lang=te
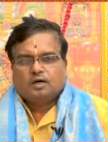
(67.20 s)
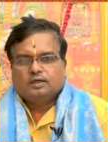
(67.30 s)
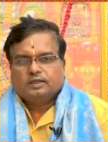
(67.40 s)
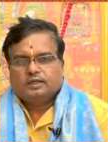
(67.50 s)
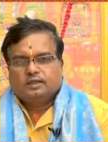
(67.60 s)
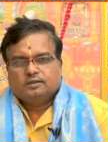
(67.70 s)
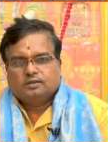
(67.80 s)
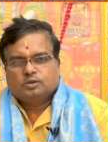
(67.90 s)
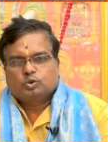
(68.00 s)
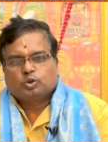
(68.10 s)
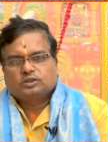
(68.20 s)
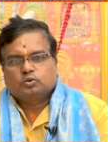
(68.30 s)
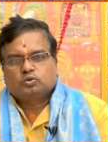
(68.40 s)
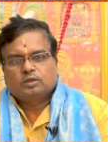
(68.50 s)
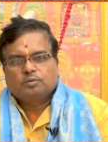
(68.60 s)
అంటే సుఖ
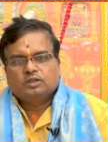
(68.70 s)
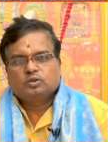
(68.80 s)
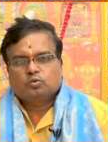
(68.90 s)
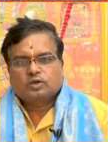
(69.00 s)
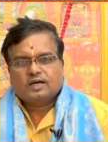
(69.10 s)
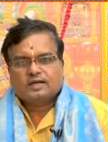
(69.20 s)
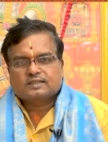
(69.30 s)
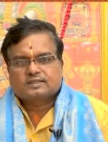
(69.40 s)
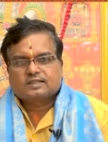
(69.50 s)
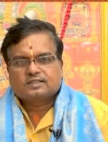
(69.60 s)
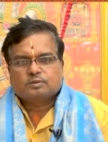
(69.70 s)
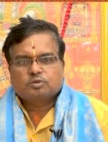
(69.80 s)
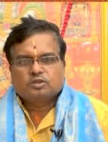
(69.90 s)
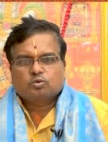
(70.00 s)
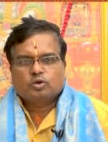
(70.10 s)
దుఃఖములందు కూడా కష్ట
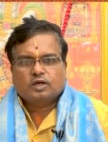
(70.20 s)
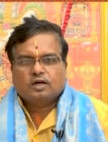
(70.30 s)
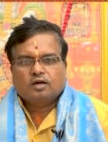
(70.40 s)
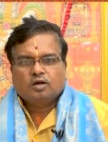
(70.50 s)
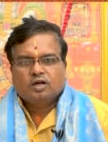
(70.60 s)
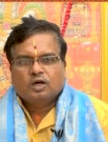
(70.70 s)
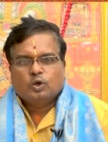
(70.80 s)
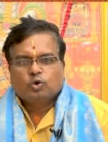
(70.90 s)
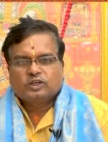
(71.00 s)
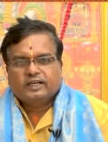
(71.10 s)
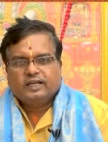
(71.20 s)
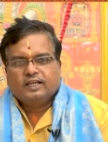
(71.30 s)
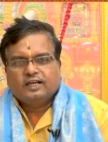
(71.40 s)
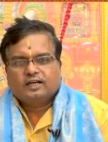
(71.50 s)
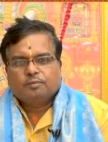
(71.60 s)
నష్టములందు కూడా ఒకే
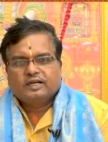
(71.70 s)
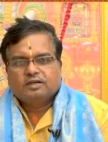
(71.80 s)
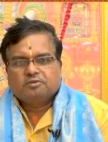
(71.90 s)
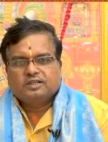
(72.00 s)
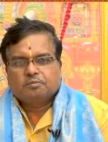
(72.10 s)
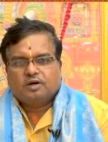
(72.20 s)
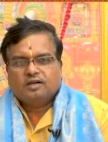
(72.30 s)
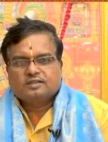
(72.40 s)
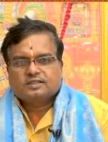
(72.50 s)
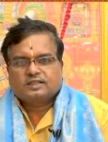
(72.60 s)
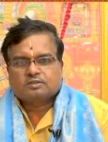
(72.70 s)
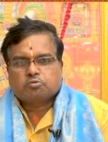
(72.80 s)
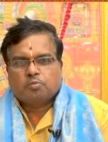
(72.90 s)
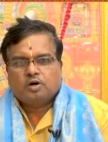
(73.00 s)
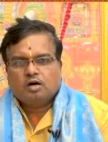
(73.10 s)
రకమైనటువంటి మానసిక
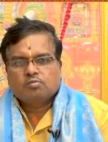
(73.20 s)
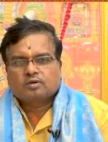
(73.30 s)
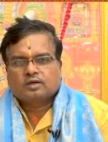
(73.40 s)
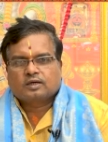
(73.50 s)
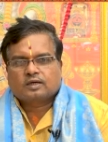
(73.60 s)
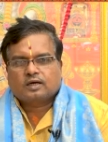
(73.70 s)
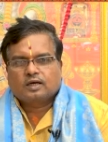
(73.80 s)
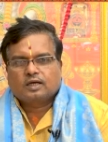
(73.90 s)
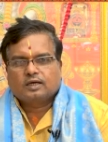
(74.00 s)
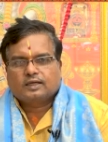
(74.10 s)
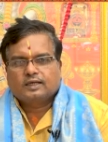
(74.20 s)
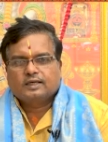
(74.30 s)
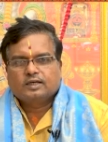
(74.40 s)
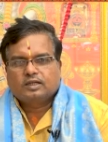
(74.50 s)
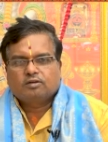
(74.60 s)
స్వభావం కలగ
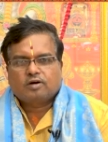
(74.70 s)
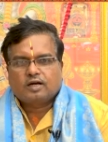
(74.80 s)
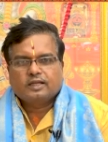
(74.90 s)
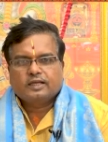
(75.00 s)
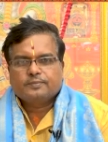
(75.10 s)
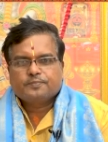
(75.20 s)
కలిగినటువంటి వారిని